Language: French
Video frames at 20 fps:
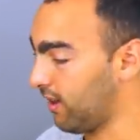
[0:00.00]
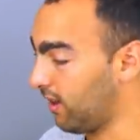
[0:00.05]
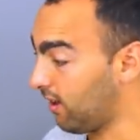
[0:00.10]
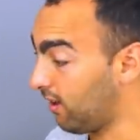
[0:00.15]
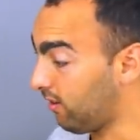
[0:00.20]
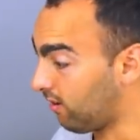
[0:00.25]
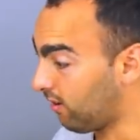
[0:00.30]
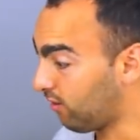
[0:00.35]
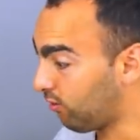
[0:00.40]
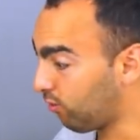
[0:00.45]
Et
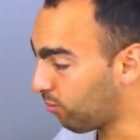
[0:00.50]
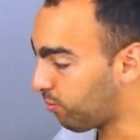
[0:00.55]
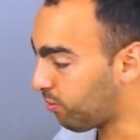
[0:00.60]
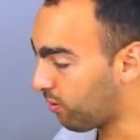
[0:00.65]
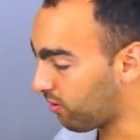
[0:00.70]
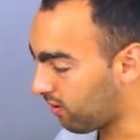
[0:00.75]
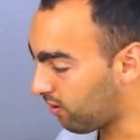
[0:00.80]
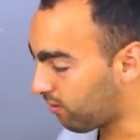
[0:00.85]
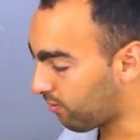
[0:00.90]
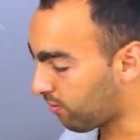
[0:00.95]
ces toutes
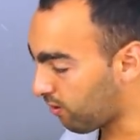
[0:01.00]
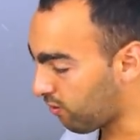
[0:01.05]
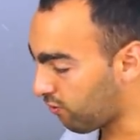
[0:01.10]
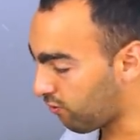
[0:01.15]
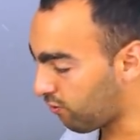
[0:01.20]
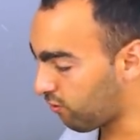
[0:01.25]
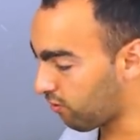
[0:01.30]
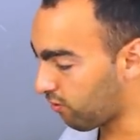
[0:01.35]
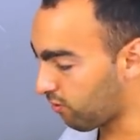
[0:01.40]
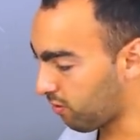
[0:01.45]
petites feuilles,
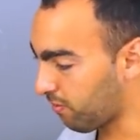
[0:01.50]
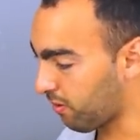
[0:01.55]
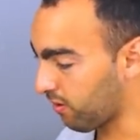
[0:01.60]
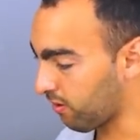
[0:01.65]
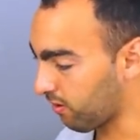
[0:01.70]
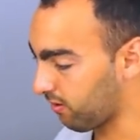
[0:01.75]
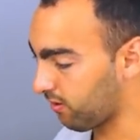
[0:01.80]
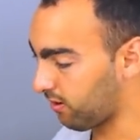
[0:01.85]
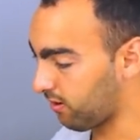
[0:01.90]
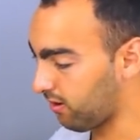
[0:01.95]

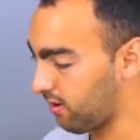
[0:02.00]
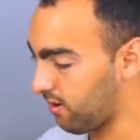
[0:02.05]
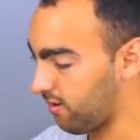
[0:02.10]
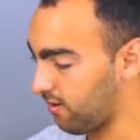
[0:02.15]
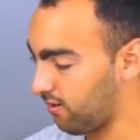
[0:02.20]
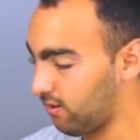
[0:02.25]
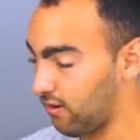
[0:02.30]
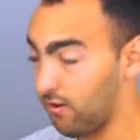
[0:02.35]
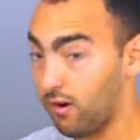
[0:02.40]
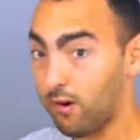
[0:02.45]
justement,
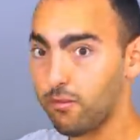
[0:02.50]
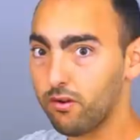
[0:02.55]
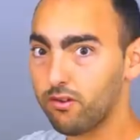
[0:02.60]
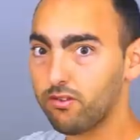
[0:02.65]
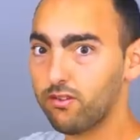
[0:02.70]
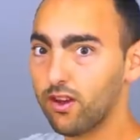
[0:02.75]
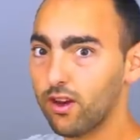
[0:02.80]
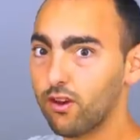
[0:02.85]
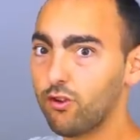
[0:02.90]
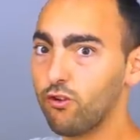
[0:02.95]
c'est vraiment
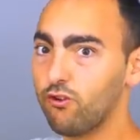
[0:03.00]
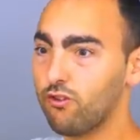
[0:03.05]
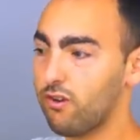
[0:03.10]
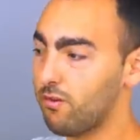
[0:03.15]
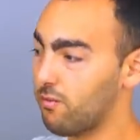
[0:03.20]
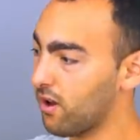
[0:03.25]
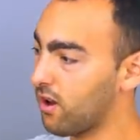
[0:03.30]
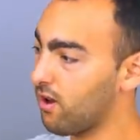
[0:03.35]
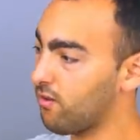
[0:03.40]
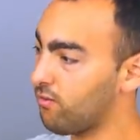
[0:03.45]
ça que
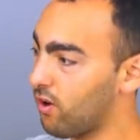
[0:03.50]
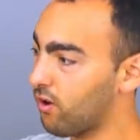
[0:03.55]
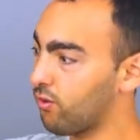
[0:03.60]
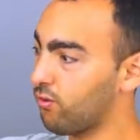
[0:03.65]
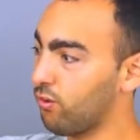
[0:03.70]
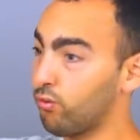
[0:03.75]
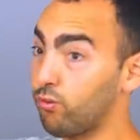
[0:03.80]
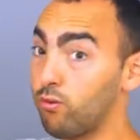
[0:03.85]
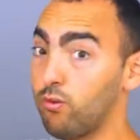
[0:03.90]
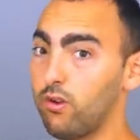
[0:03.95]
j'aimerais avoir
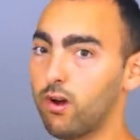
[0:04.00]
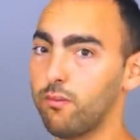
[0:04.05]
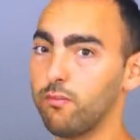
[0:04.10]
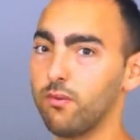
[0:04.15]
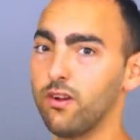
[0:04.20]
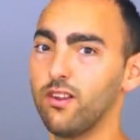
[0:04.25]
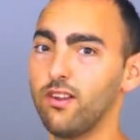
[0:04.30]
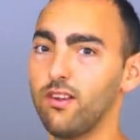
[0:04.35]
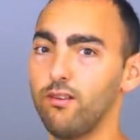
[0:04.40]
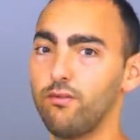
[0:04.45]
sur tout l'arbre.
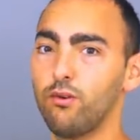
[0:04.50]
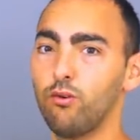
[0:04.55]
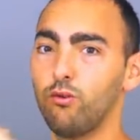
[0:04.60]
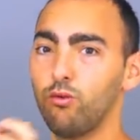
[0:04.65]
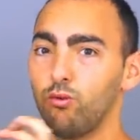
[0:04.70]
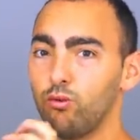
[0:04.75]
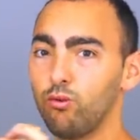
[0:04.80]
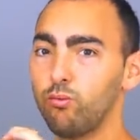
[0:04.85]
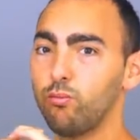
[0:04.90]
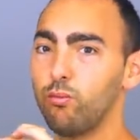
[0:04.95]
Des feuilles
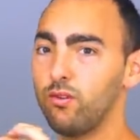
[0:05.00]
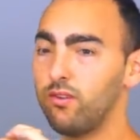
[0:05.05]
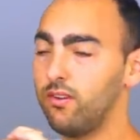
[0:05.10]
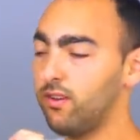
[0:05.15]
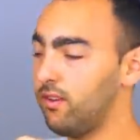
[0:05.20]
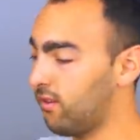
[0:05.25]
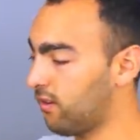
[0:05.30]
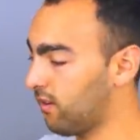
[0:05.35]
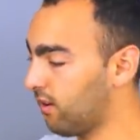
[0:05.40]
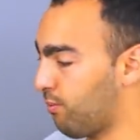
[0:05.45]
toutes
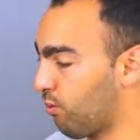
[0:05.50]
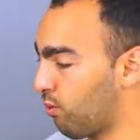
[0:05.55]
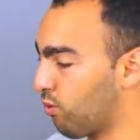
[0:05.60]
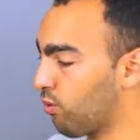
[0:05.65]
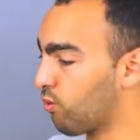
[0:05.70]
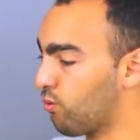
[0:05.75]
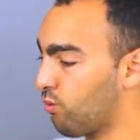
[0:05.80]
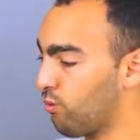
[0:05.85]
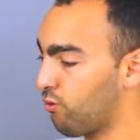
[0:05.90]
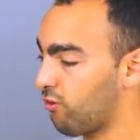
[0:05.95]
petites. Pour le
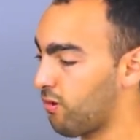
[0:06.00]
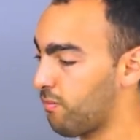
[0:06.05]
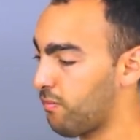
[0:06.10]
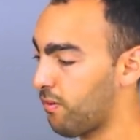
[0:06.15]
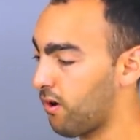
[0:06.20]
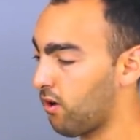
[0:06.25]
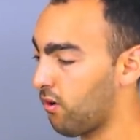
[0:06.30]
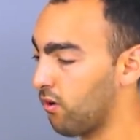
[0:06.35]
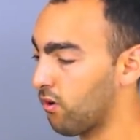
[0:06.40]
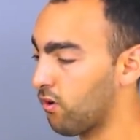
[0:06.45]
coup, j'ai
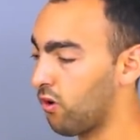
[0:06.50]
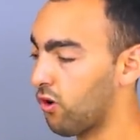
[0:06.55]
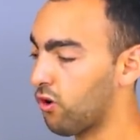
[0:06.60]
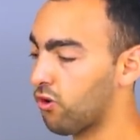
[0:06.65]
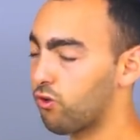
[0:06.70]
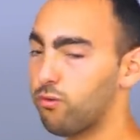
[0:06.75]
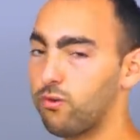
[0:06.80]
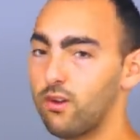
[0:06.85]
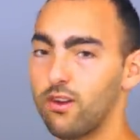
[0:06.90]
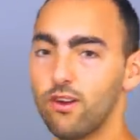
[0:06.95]
pas encore
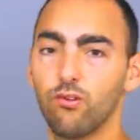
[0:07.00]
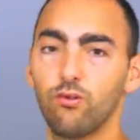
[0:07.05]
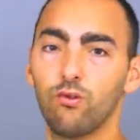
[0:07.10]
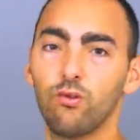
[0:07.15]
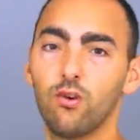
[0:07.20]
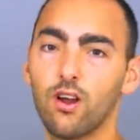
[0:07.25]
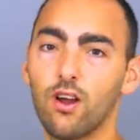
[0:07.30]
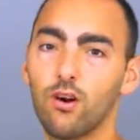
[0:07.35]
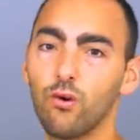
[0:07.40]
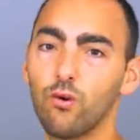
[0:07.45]
joué
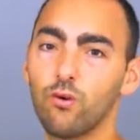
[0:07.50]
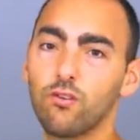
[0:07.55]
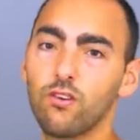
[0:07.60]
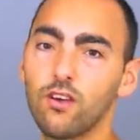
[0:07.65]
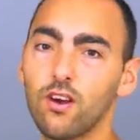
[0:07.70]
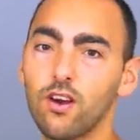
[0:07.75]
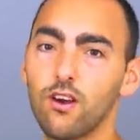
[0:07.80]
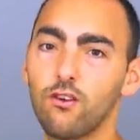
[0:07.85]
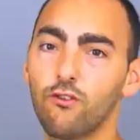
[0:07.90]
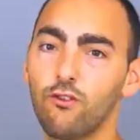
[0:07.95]
sur
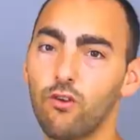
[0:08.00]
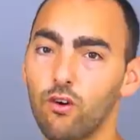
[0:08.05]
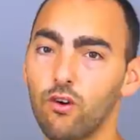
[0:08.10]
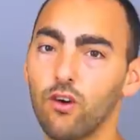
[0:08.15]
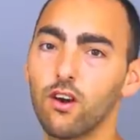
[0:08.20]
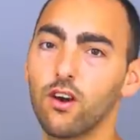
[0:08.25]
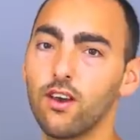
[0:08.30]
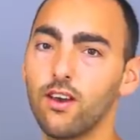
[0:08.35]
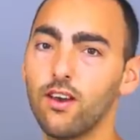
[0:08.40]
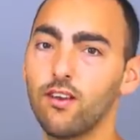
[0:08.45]
l'arrosage,
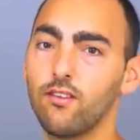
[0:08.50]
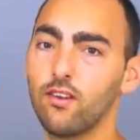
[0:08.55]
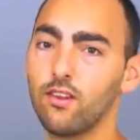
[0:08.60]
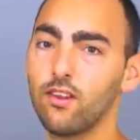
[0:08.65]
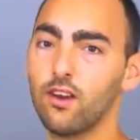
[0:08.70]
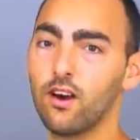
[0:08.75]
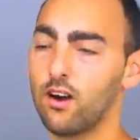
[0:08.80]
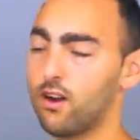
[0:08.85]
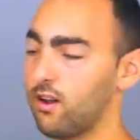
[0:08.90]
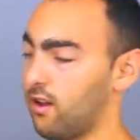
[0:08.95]
l'engrais,
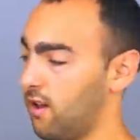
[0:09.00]
etc.